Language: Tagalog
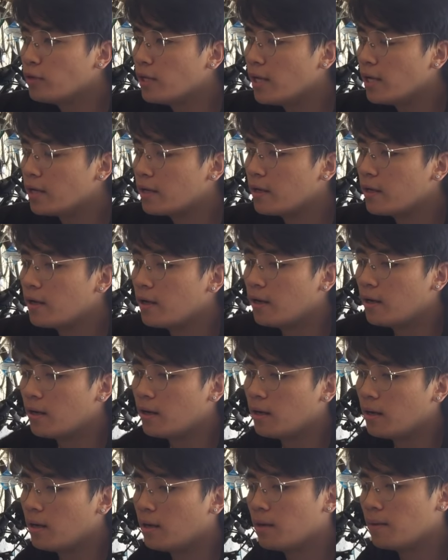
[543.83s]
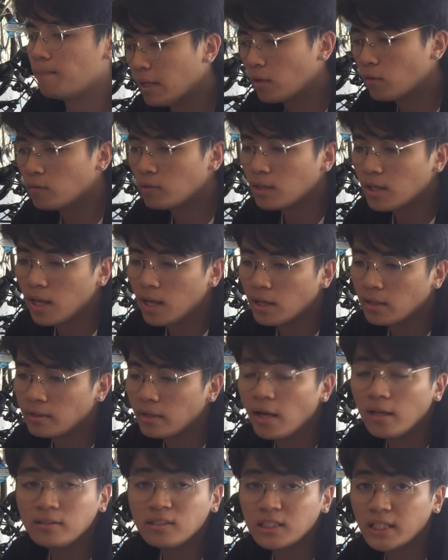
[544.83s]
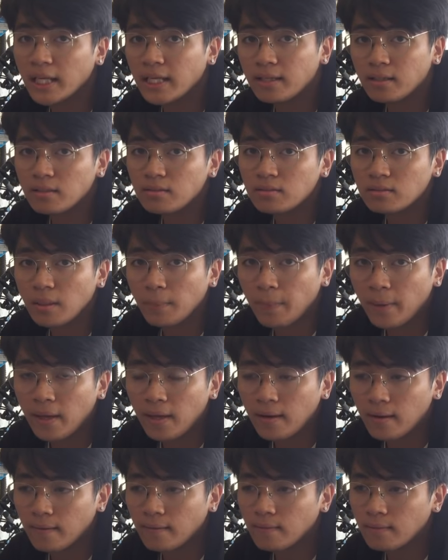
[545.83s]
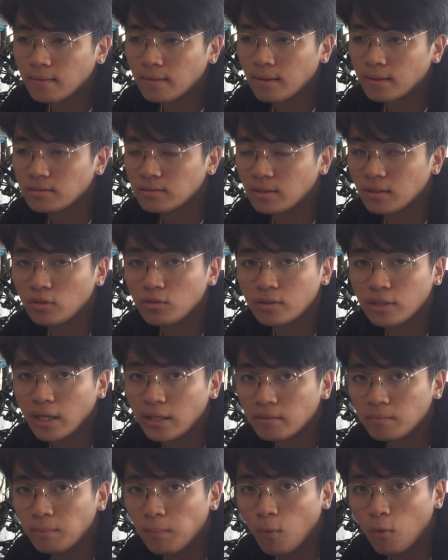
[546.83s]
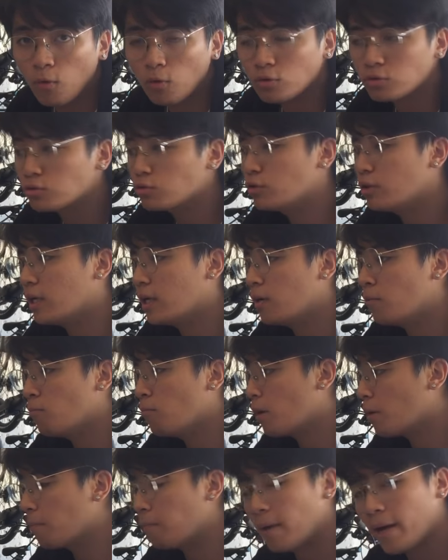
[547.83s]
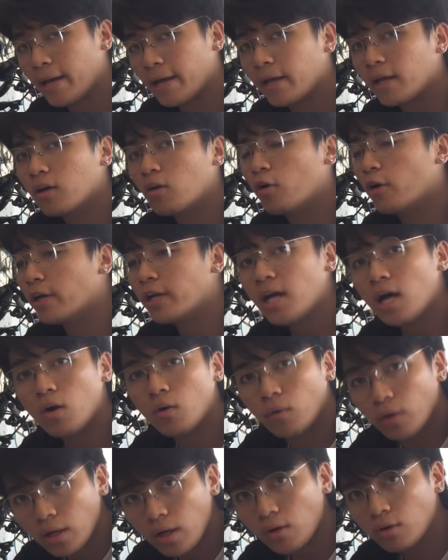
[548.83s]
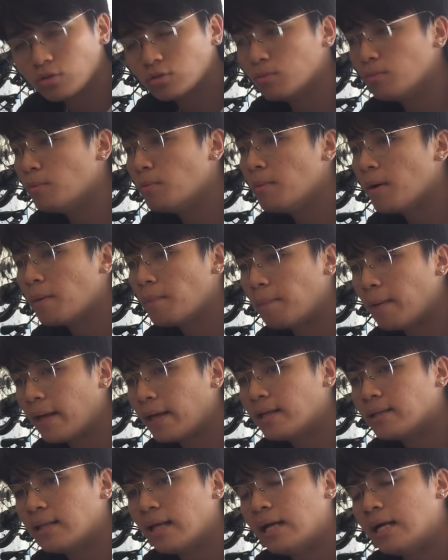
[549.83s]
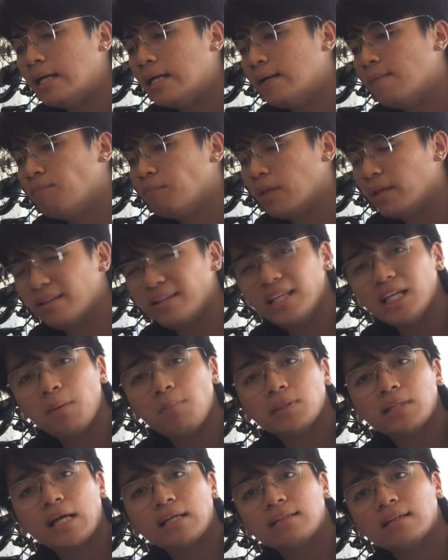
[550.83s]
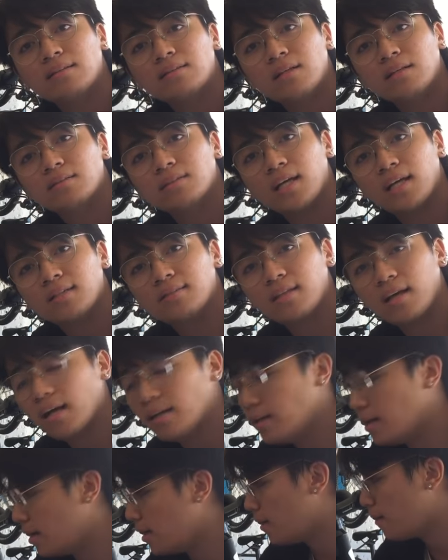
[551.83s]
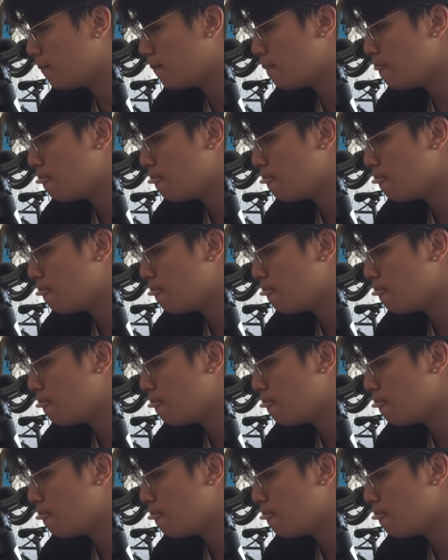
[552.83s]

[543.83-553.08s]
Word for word: Kunyari, uh, mayroon kang non-cyclist na parent, let's say yung dad mo, gusto niyang magbike, or ikaw, ikaw, gusto mong magbike na hindi ka matatagtag sa kalsada.